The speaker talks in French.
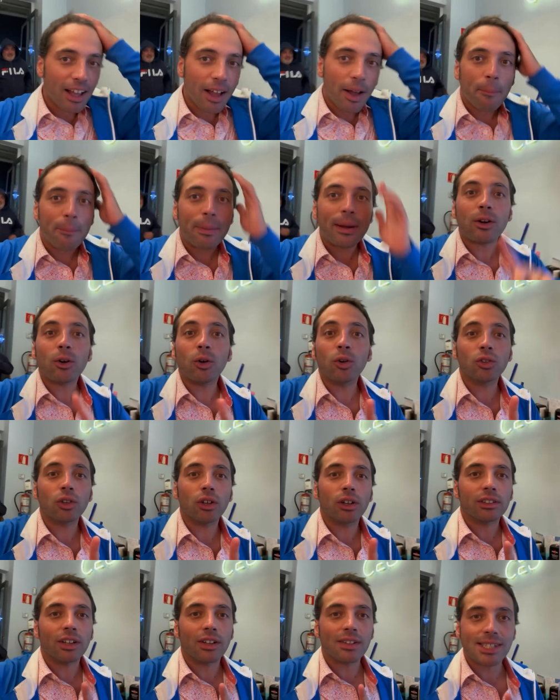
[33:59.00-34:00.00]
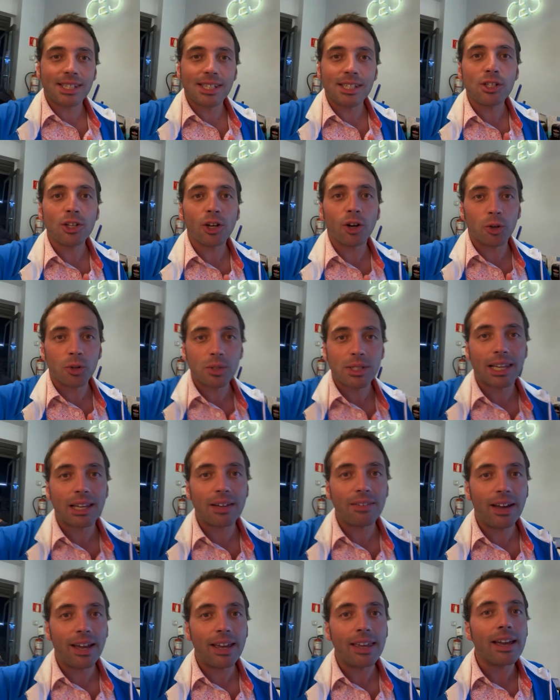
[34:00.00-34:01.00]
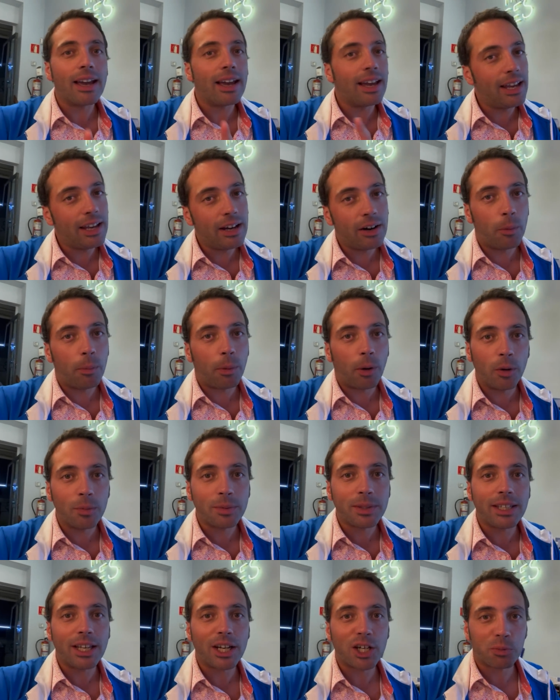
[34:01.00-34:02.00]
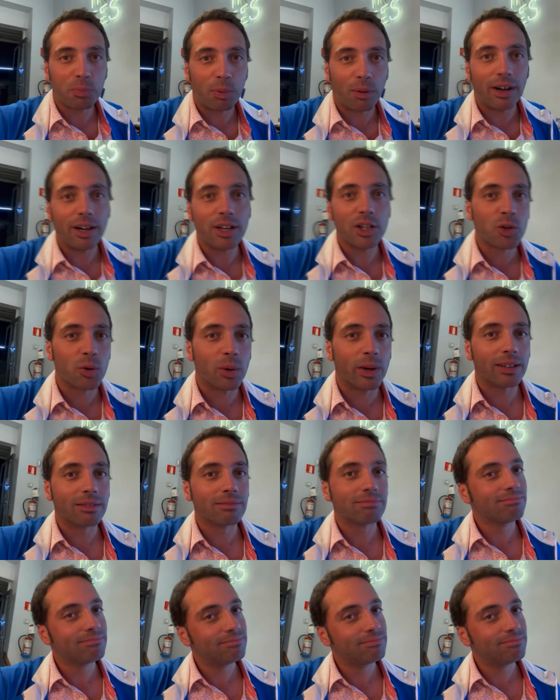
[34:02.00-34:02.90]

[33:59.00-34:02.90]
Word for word: Par contre, dans 6 heures, on se réveille et on prend le petit déj pour aller jouer.